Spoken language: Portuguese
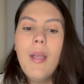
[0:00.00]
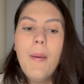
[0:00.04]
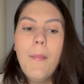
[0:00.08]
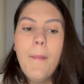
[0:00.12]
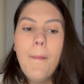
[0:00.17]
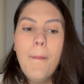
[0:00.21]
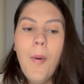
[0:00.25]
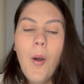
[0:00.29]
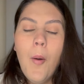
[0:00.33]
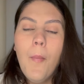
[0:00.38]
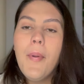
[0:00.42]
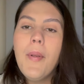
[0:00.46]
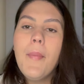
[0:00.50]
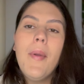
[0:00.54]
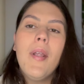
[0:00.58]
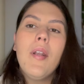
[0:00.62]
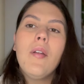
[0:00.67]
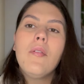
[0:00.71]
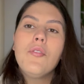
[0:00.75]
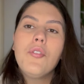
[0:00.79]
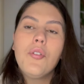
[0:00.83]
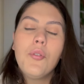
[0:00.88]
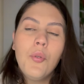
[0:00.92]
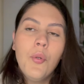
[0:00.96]
Bom,
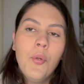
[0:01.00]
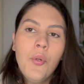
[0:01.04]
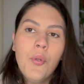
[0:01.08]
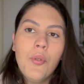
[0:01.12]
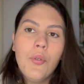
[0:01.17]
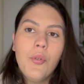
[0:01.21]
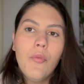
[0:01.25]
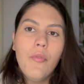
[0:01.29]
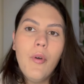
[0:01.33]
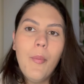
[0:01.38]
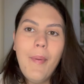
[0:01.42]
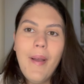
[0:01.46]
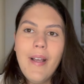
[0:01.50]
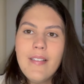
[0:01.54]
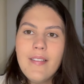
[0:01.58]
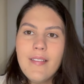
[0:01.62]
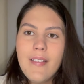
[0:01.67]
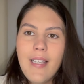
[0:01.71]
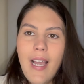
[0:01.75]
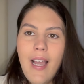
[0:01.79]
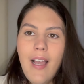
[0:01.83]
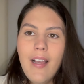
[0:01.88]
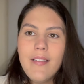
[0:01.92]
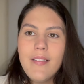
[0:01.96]
primeiro de tudo, eu vou
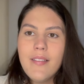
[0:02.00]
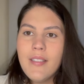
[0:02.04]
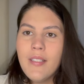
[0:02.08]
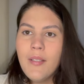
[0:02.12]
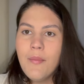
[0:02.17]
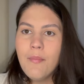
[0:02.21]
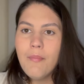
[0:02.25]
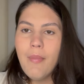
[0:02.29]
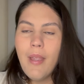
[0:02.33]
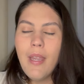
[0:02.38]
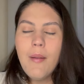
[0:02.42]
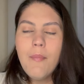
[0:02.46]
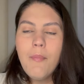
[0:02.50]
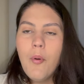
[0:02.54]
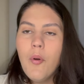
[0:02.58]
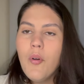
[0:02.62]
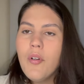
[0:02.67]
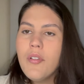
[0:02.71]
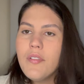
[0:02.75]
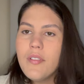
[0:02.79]
passar assim bem por